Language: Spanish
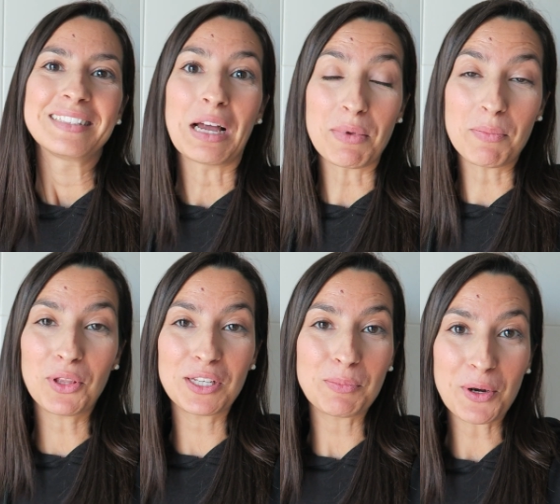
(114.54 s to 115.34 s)
También
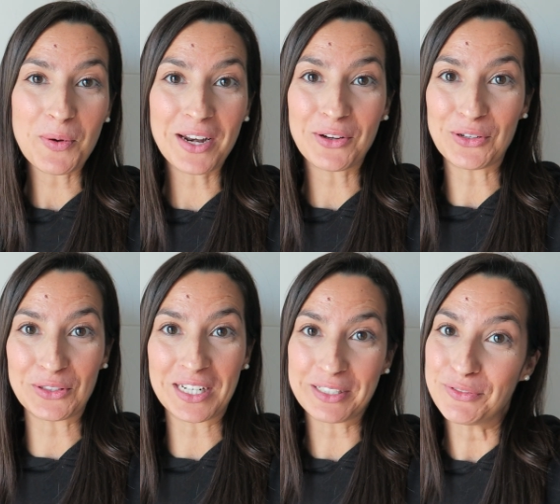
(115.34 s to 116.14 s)
podéis probar con
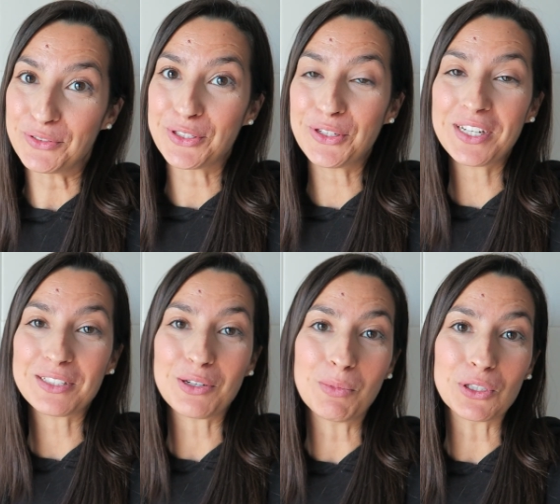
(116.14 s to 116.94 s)
otras
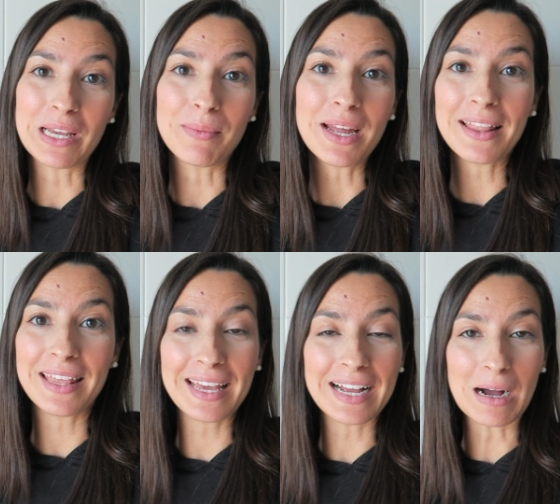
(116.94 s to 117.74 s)
infusiones como té
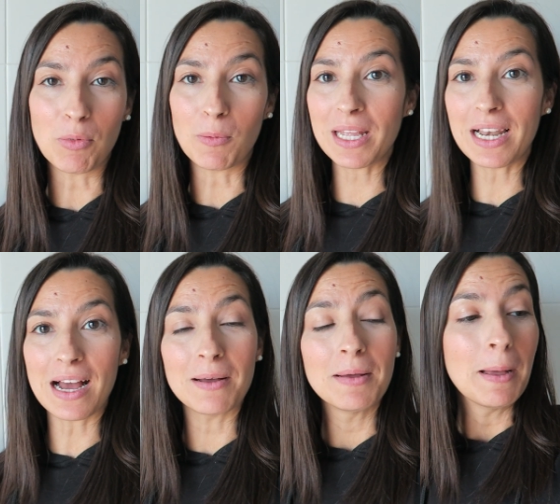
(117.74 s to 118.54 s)
verde,
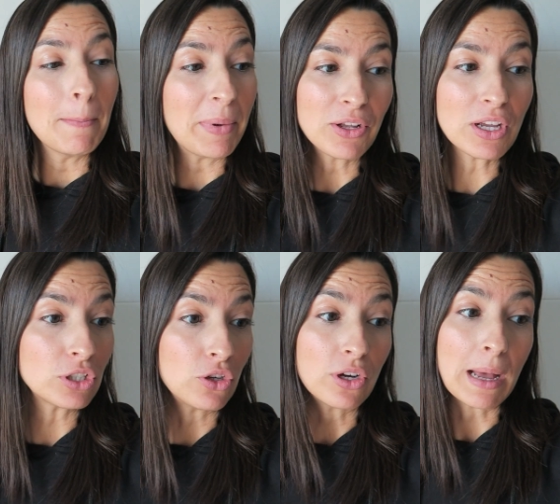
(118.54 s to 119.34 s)
camomila, pero ya
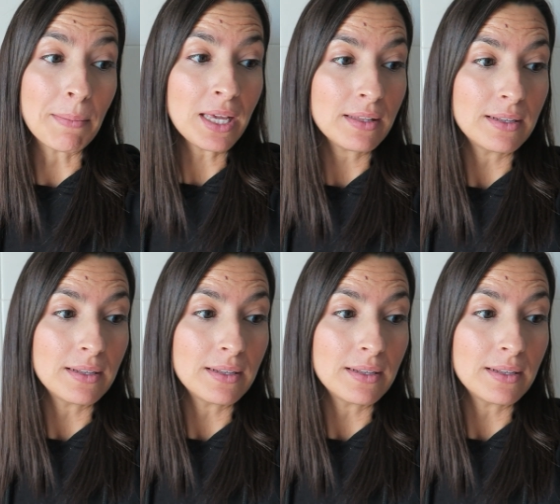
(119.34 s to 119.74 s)
os digo que a mí